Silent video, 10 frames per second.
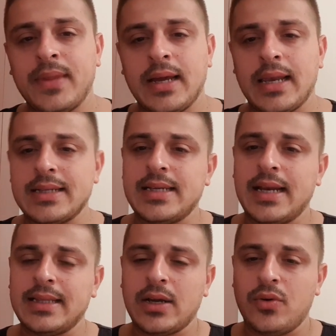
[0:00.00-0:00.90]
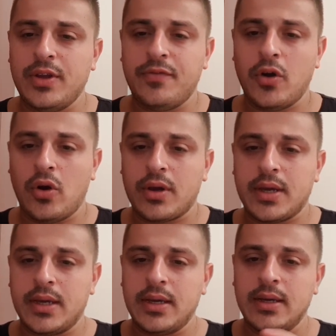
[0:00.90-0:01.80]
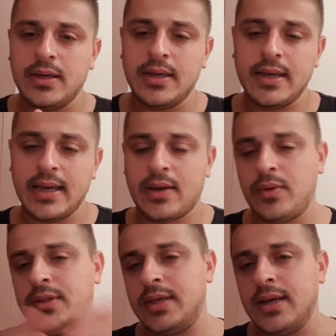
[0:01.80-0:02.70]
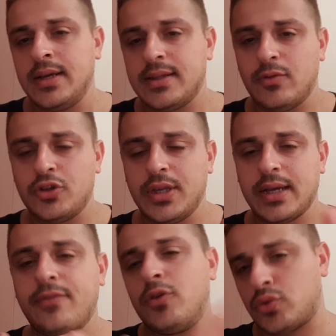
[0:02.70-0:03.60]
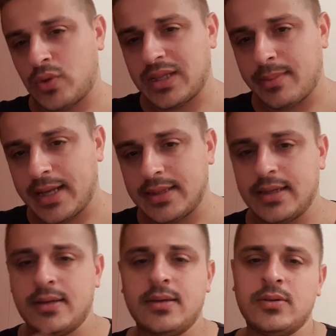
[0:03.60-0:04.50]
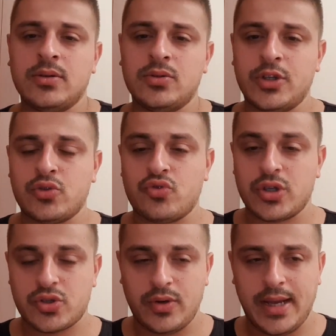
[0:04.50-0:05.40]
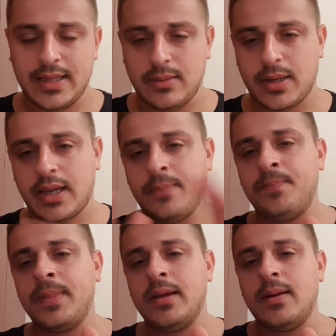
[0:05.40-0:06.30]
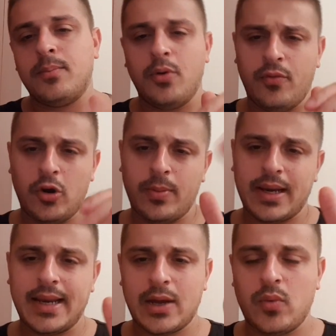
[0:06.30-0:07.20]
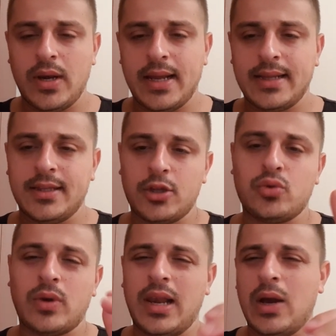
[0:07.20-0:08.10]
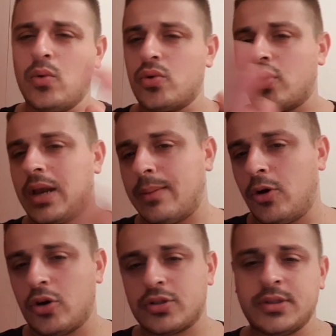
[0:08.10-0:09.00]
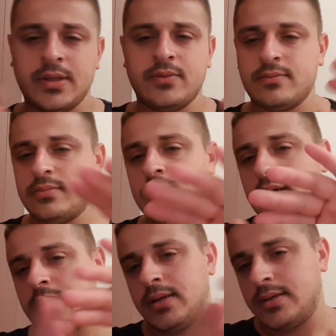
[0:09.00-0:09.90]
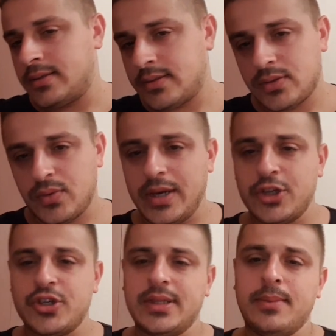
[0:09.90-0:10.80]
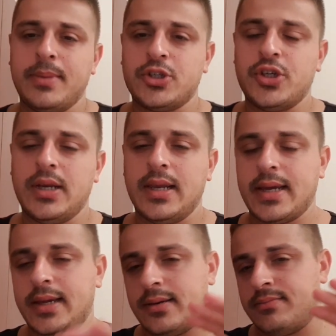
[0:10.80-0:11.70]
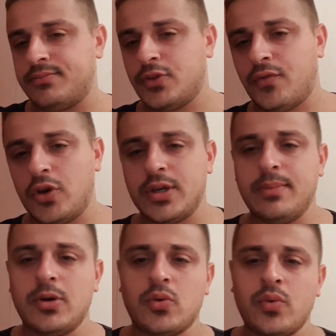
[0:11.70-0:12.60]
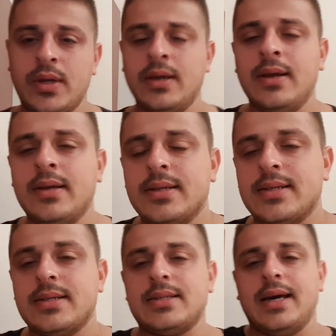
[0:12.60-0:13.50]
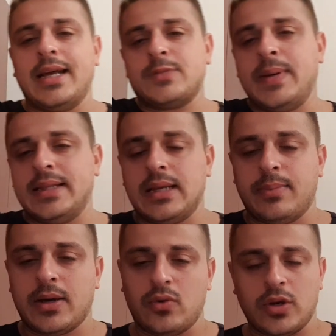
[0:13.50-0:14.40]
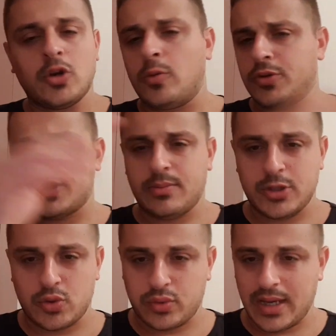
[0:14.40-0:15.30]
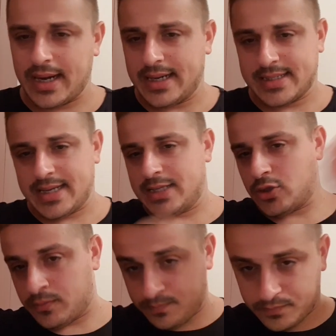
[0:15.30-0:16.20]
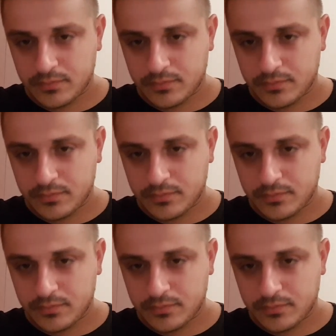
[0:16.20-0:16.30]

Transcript: la serata con i fiocchi. E quindi devo dire fortunatamente non è successo niente perché poi voglio parlare a quelli che addirittura gli augurano la morte quelle gente imbecille che non voglio nemmeno qui stare a spendere parole. Lo possiamo insultare nel senso,